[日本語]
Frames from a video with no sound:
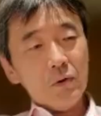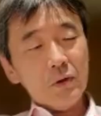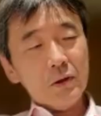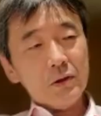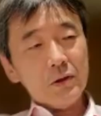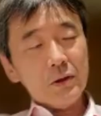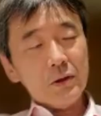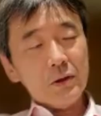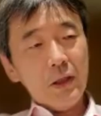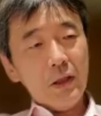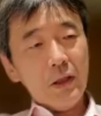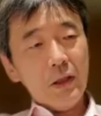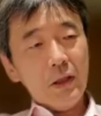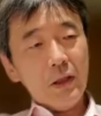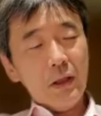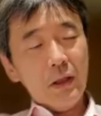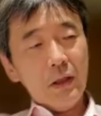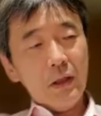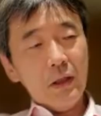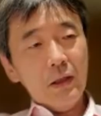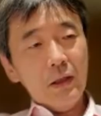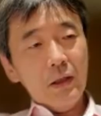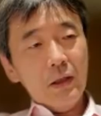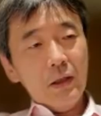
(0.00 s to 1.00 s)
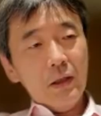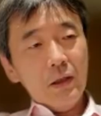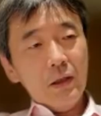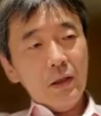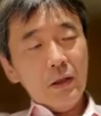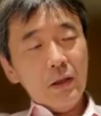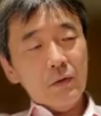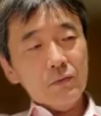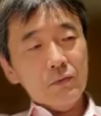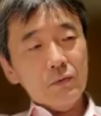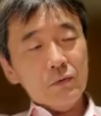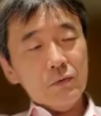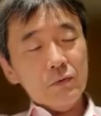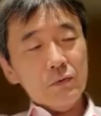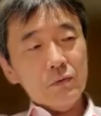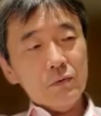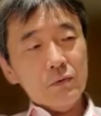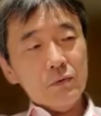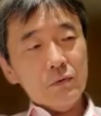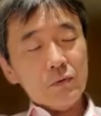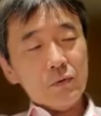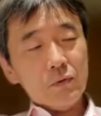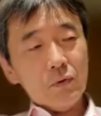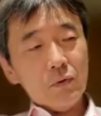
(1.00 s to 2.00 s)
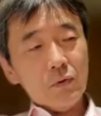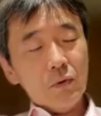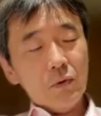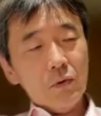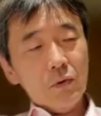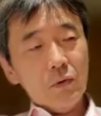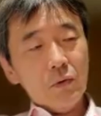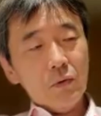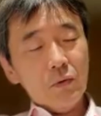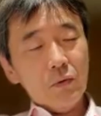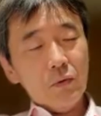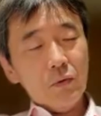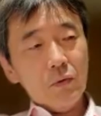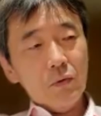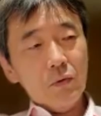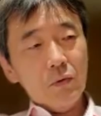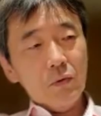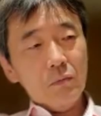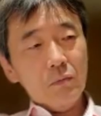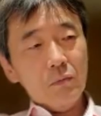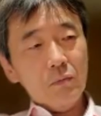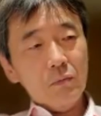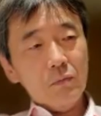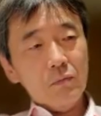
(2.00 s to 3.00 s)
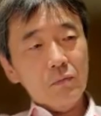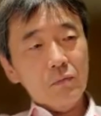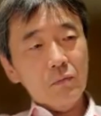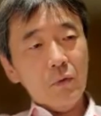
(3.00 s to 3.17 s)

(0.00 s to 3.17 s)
ですね。うんと、